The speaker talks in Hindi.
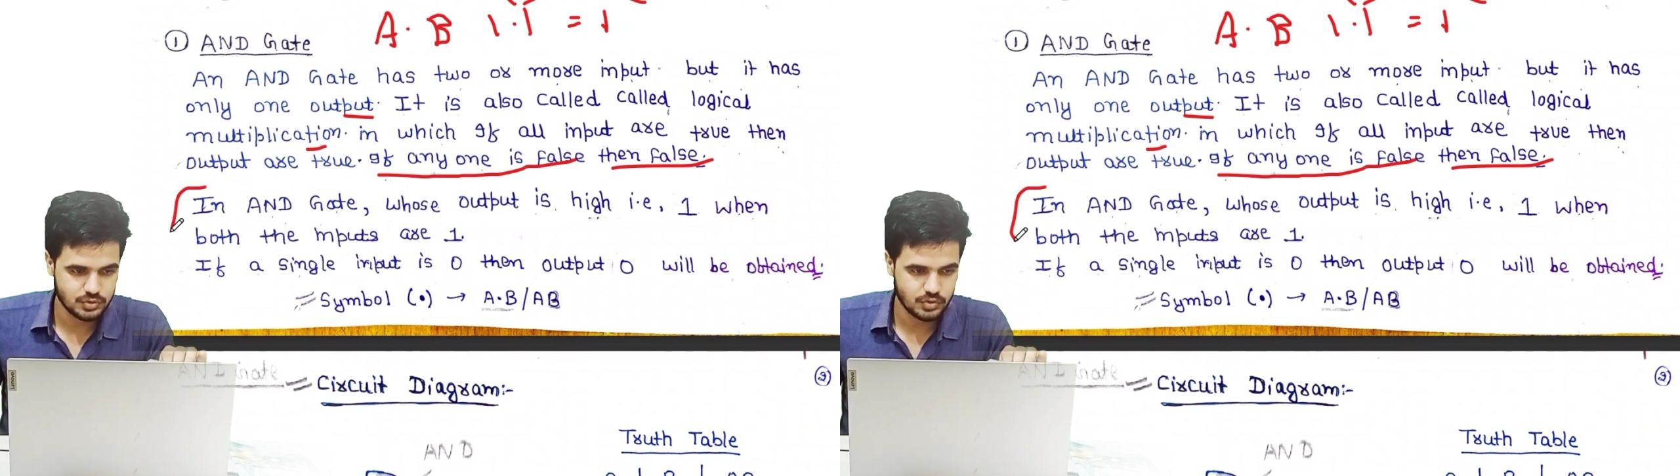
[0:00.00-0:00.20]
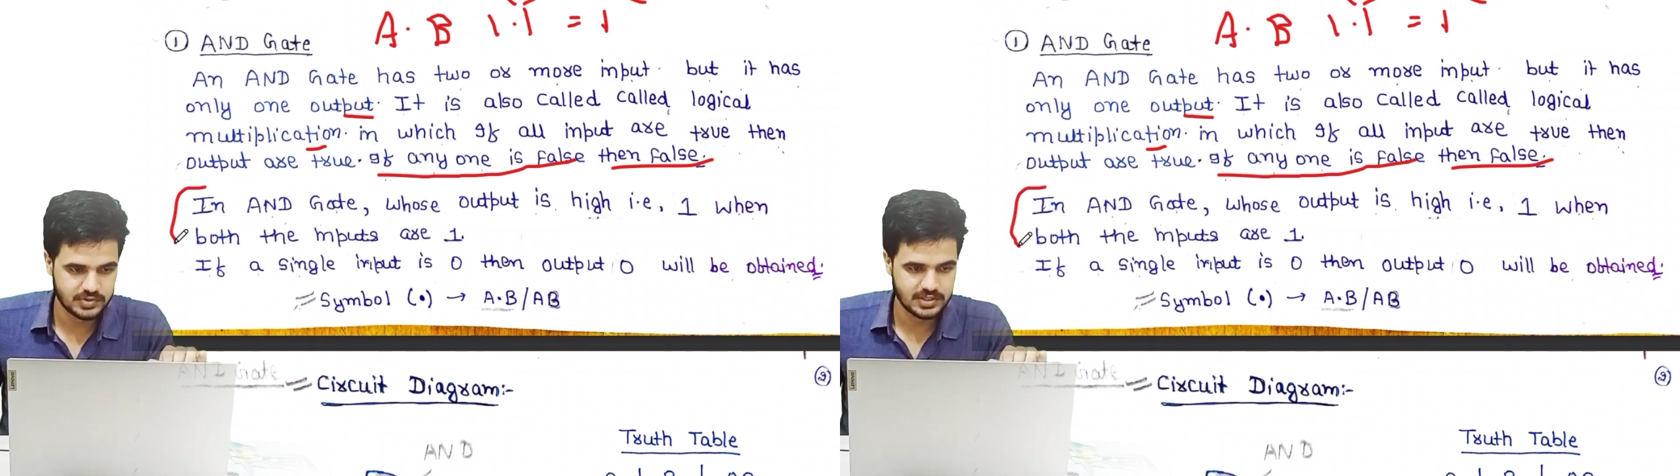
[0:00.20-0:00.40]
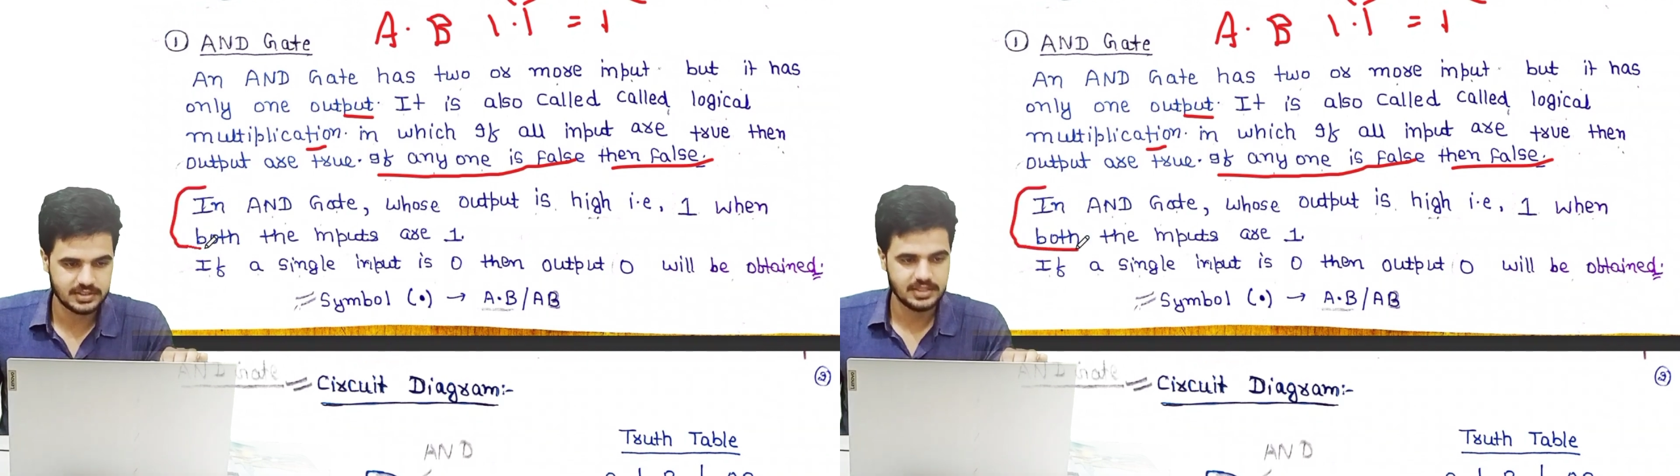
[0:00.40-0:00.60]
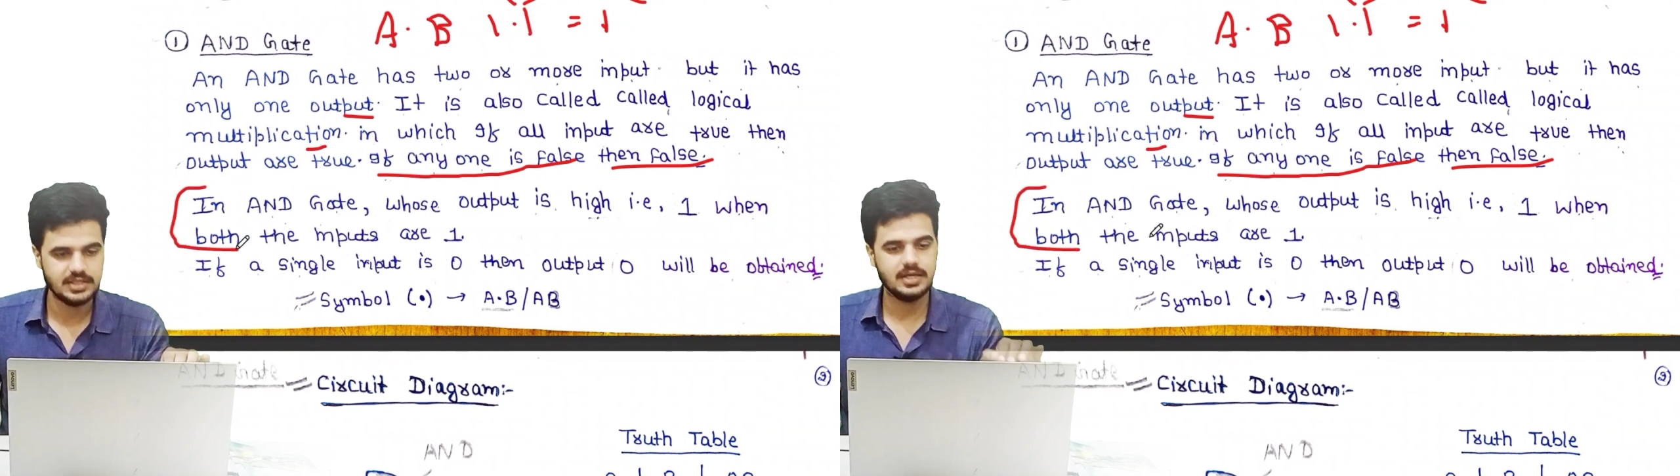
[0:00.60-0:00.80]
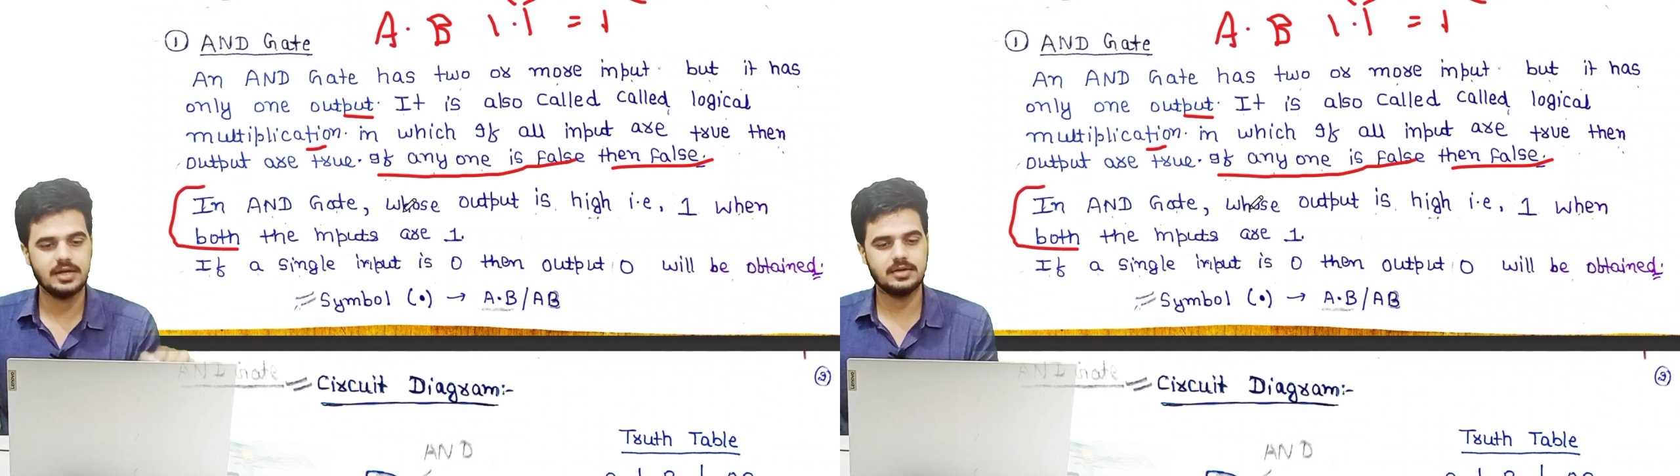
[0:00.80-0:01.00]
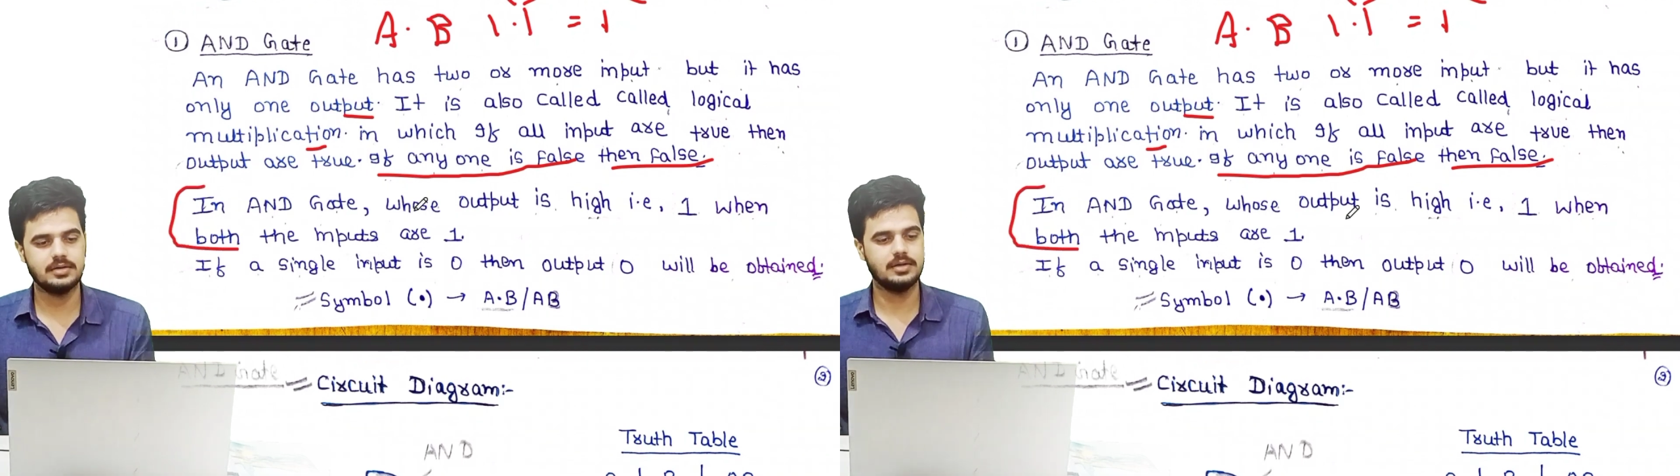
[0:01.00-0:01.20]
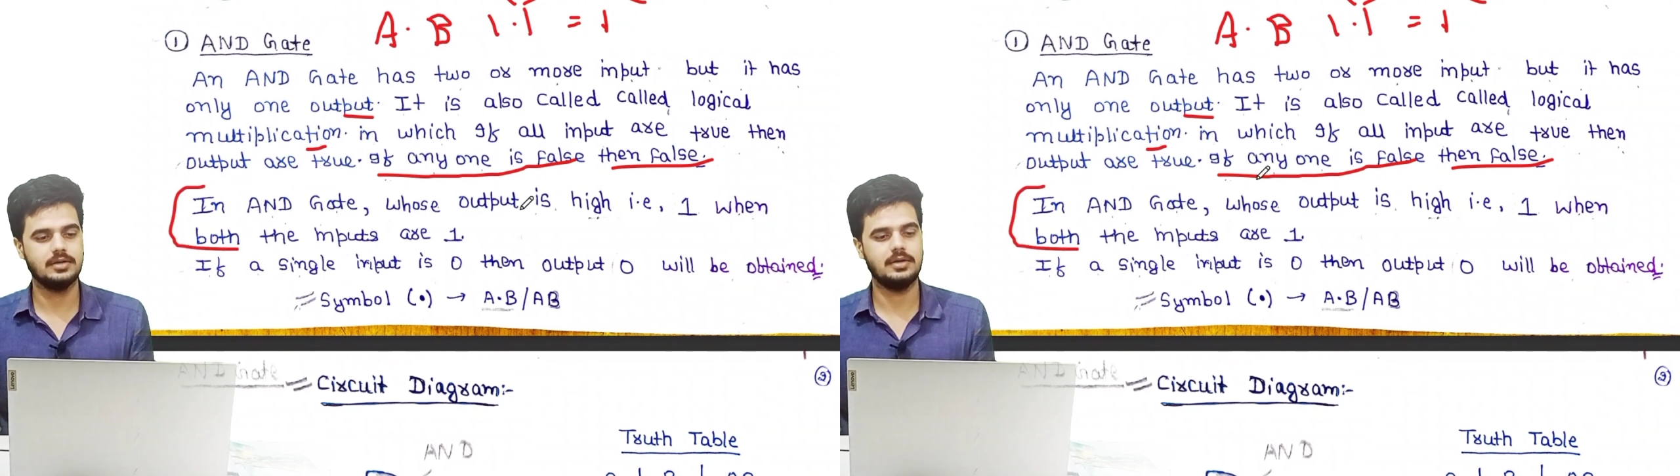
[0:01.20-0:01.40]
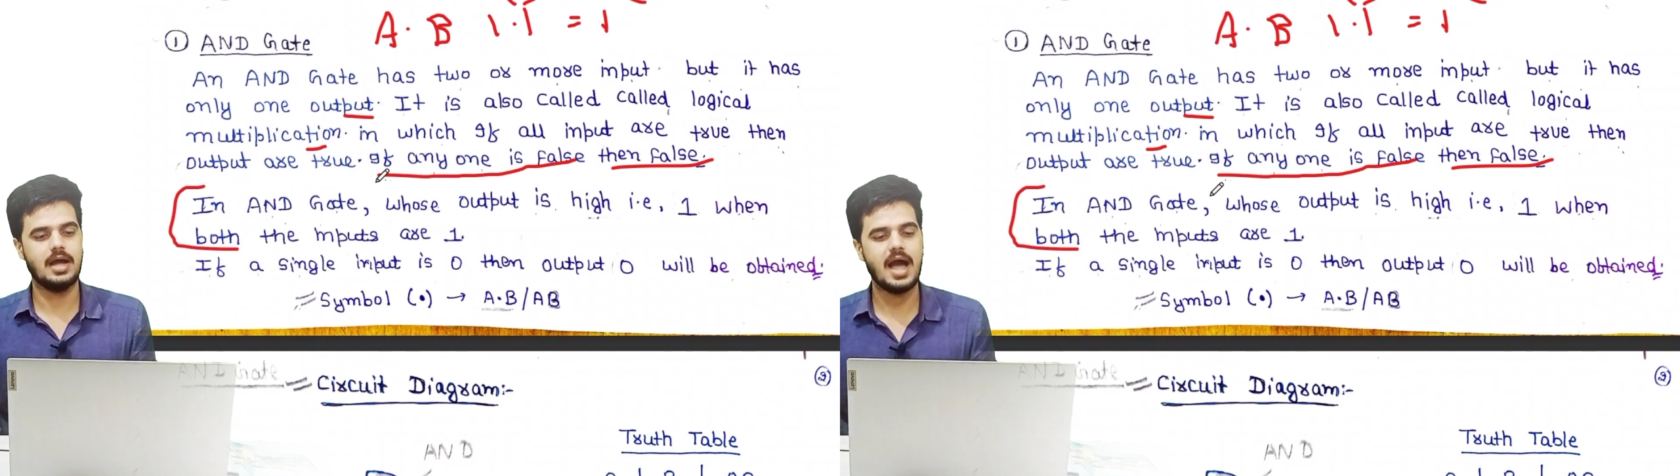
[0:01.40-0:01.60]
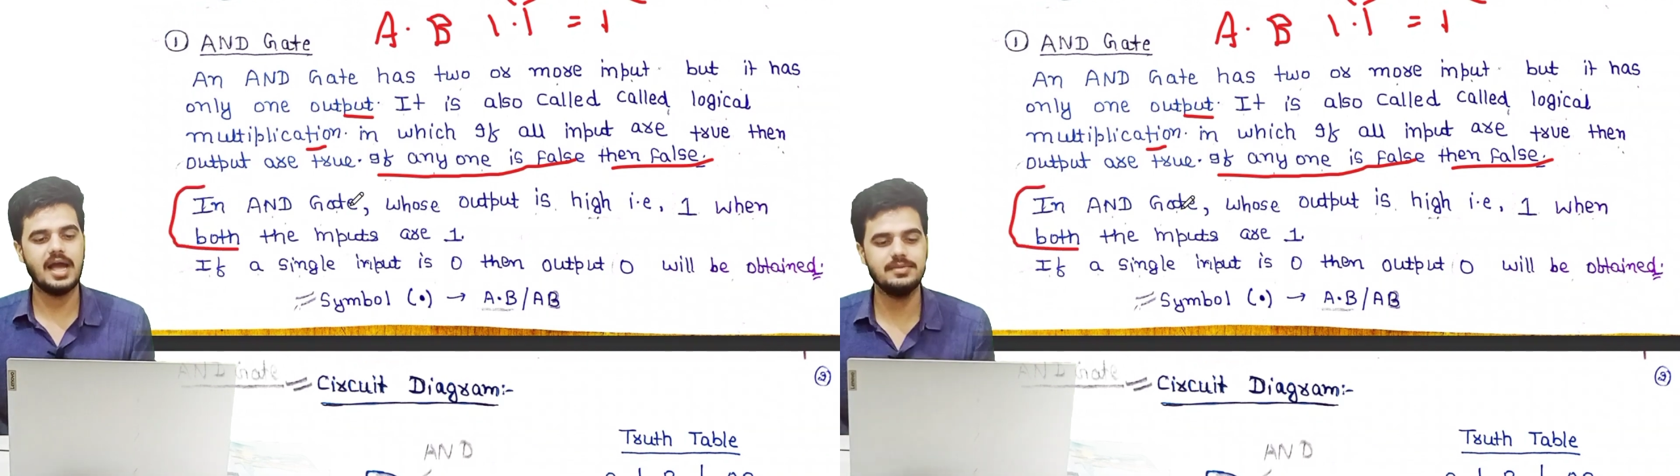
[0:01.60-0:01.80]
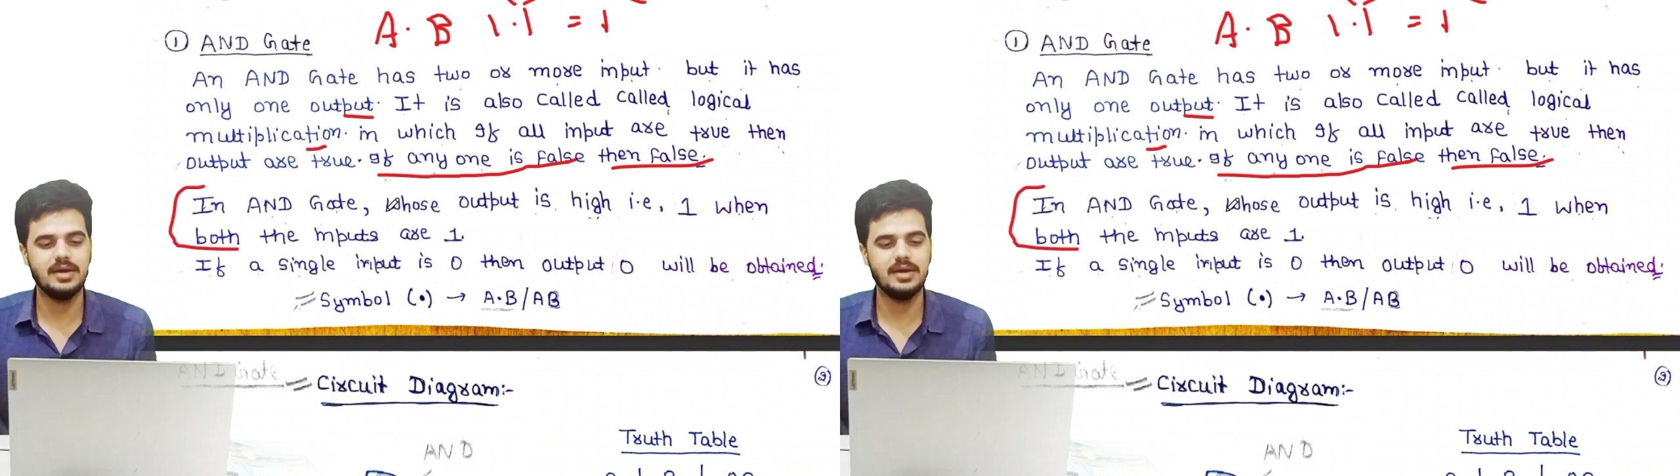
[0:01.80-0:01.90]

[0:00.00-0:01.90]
छोड़ सकते हैं कि अगर हाई uh,